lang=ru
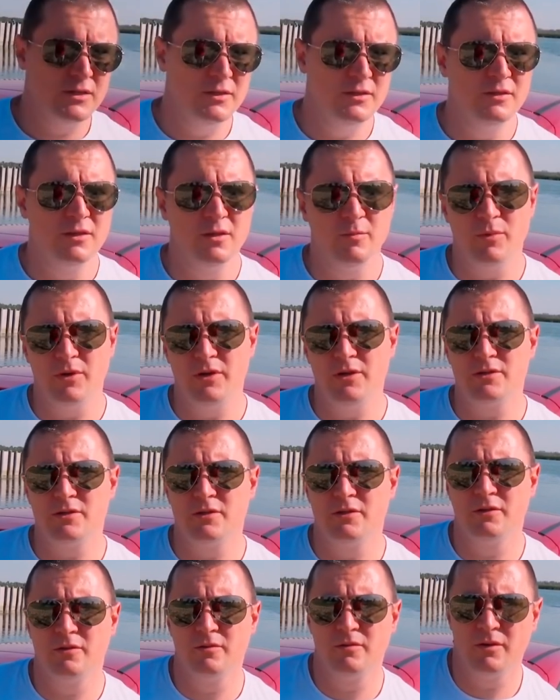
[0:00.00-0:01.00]
Серединки
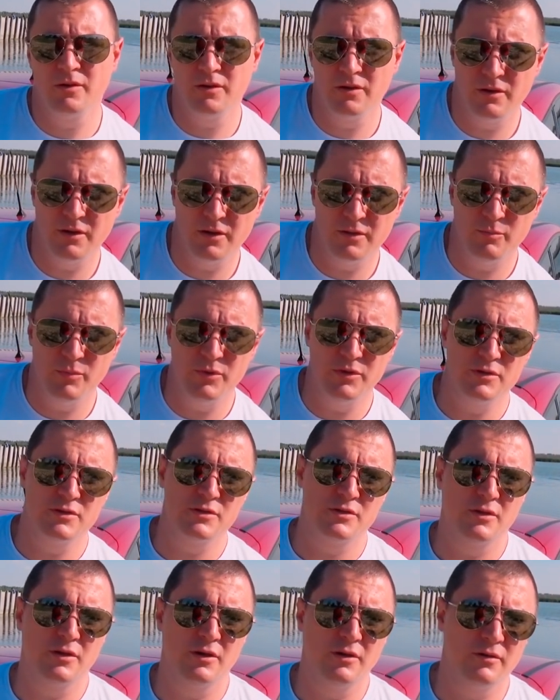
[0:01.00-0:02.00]
порезаны а, от
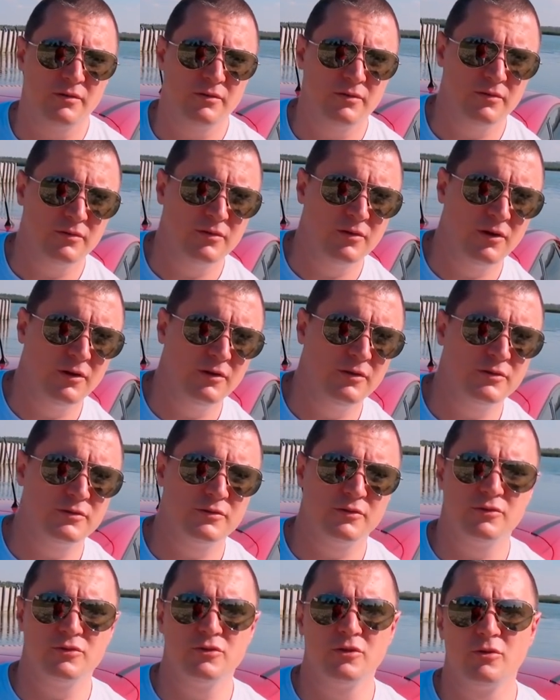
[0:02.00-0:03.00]
500. Играет
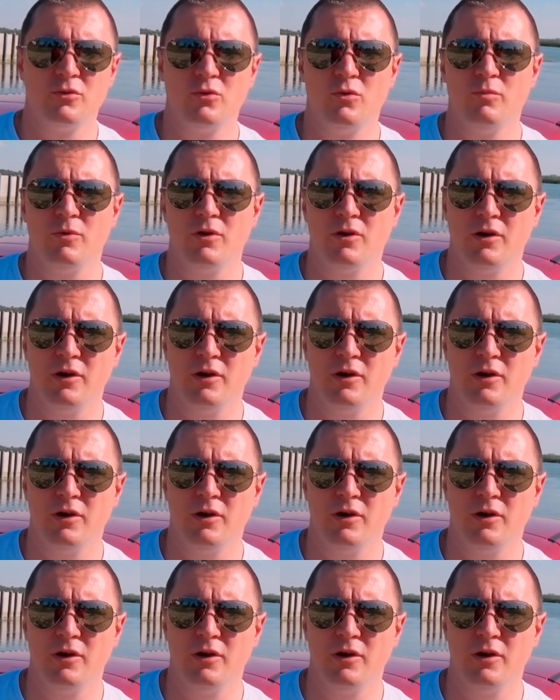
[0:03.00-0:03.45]
достаточно громко,